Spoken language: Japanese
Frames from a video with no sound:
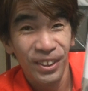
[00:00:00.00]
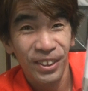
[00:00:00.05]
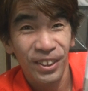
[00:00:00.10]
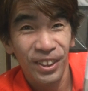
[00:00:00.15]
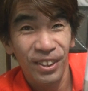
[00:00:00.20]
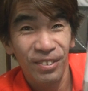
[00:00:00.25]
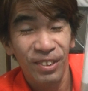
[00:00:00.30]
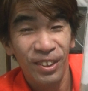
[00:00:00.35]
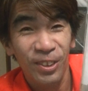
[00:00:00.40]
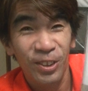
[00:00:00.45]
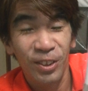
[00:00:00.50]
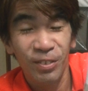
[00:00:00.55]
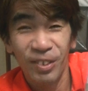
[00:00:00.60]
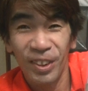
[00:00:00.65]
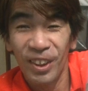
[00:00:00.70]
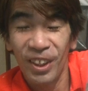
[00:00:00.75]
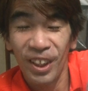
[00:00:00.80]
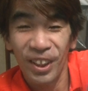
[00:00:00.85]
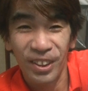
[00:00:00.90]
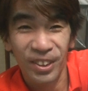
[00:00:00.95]
いやまあ庶
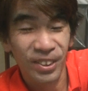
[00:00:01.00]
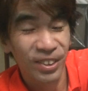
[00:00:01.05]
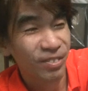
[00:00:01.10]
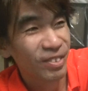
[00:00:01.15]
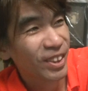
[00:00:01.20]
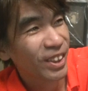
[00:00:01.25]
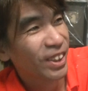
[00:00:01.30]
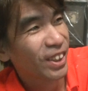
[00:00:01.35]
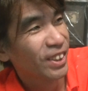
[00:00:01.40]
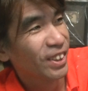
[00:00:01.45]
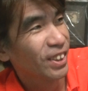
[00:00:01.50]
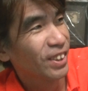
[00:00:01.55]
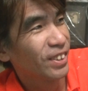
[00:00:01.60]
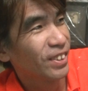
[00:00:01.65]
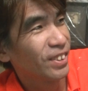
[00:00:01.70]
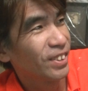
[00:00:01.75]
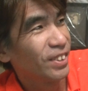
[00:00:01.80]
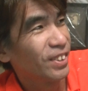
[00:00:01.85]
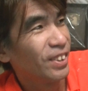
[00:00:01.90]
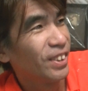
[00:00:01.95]
民か庶民感
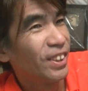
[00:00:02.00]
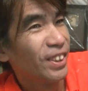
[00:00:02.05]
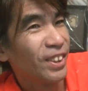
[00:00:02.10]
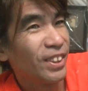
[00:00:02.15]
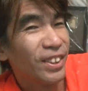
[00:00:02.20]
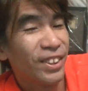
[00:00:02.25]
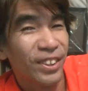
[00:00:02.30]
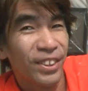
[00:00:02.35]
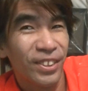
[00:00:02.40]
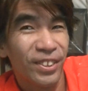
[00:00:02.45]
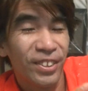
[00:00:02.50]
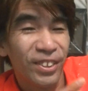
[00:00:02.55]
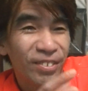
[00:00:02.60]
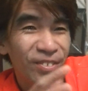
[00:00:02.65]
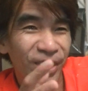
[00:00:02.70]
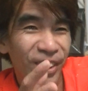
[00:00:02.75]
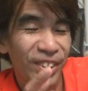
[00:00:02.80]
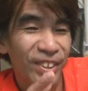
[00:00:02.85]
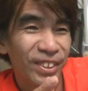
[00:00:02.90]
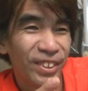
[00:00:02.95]
覚庶
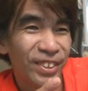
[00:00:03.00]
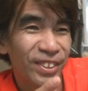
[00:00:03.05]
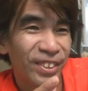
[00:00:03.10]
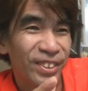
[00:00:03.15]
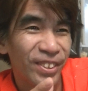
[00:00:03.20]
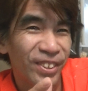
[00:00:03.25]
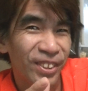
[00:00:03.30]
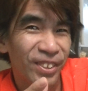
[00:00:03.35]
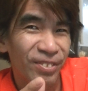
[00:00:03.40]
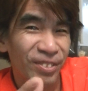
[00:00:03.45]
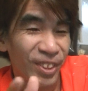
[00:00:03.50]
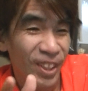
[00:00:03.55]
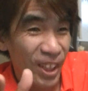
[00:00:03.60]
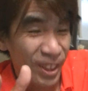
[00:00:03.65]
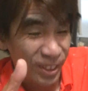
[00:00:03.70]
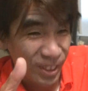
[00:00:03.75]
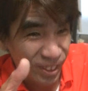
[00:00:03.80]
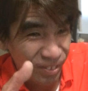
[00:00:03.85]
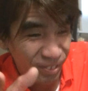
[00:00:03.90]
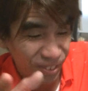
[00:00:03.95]
民よりも
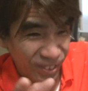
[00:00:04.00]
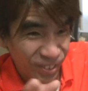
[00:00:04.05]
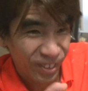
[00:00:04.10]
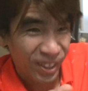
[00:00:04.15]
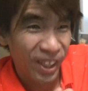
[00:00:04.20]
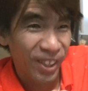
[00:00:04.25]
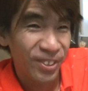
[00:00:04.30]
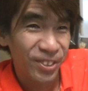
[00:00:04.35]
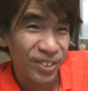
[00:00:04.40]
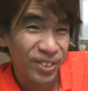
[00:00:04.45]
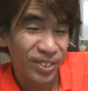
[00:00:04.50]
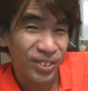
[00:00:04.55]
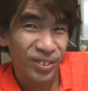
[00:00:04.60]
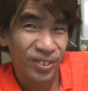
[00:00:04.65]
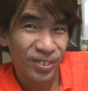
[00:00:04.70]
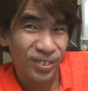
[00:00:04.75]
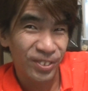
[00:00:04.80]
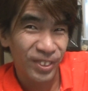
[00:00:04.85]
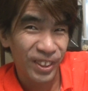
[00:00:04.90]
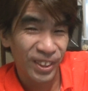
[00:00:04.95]
安いものを買うように
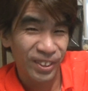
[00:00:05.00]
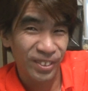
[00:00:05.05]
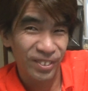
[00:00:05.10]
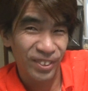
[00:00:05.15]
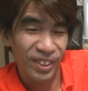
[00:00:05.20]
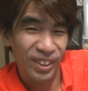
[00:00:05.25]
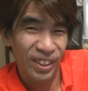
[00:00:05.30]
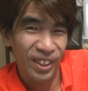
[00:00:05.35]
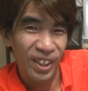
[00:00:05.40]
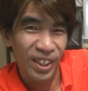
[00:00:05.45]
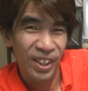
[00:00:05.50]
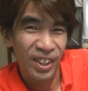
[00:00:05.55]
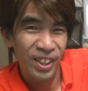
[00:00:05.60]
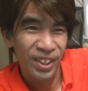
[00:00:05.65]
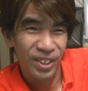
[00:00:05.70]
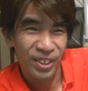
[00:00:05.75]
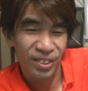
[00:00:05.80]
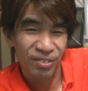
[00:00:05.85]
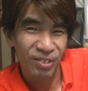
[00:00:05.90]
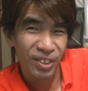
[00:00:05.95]
心がけてるからね
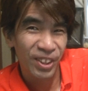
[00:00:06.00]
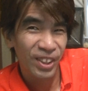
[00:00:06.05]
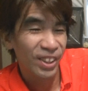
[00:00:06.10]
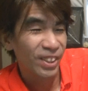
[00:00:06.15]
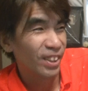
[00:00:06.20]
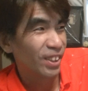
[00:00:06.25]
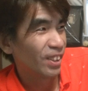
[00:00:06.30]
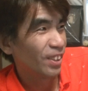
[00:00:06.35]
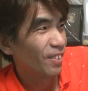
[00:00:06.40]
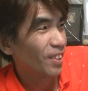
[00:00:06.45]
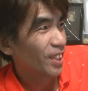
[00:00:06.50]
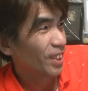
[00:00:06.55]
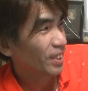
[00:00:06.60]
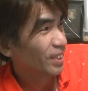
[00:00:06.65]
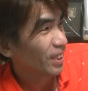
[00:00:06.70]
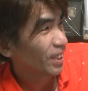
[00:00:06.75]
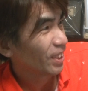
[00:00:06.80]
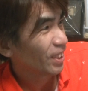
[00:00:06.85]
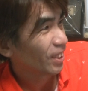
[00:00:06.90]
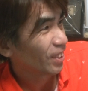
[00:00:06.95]
庶民感覚が分か
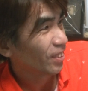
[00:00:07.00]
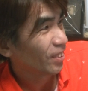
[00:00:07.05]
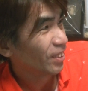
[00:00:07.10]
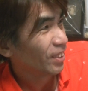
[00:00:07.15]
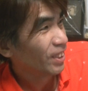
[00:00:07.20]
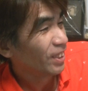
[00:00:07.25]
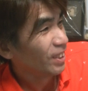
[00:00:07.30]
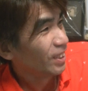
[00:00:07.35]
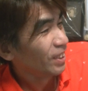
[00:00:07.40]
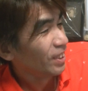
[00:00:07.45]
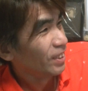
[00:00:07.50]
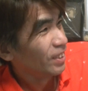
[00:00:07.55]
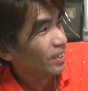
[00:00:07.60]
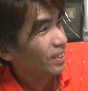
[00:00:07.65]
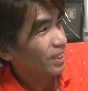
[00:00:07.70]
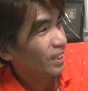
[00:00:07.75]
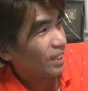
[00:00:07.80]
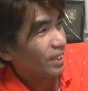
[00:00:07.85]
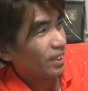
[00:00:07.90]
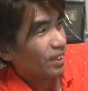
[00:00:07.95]
んないんだけど
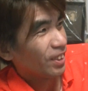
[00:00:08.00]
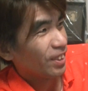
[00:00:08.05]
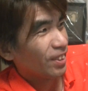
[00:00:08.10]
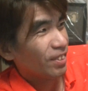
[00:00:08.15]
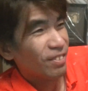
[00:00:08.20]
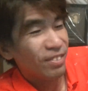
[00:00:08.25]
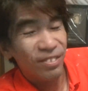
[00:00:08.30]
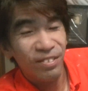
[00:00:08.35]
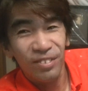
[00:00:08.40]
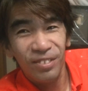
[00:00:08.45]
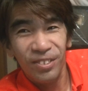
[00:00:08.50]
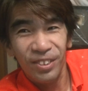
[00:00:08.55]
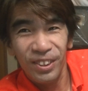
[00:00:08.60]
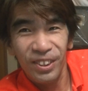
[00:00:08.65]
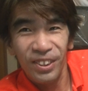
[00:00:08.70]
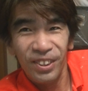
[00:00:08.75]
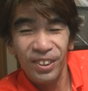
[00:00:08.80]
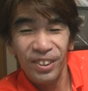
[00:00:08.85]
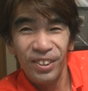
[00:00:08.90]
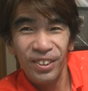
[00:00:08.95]
えー、こ
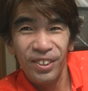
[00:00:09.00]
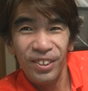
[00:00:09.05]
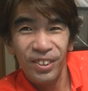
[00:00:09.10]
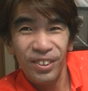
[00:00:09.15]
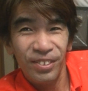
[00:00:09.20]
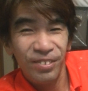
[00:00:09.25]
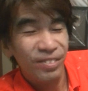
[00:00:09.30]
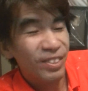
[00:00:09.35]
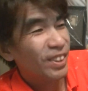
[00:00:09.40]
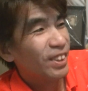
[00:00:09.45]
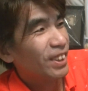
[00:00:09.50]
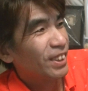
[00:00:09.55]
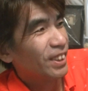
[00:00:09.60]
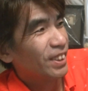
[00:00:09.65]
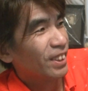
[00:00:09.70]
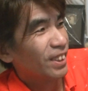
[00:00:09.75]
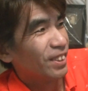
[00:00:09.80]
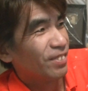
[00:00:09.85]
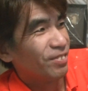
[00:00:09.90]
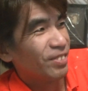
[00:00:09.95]
れ皆
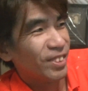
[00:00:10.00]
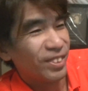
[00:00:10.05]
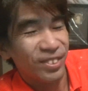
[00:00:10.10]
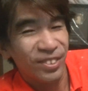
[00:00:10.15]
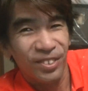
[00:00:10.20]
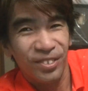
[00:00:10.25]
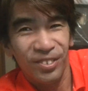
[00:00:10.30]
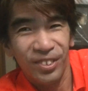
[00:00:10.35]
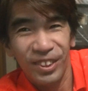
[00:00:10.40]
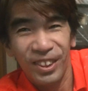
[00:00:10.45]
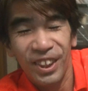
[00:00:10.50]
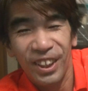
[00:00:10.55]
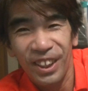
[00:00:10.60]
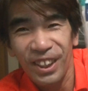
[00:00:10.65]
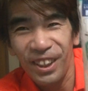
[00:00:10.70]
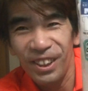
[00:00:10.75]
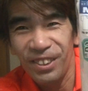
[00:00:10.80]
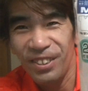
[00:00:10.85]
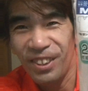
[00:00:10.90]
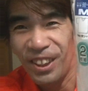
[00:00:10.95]
さんから見るとこれ高い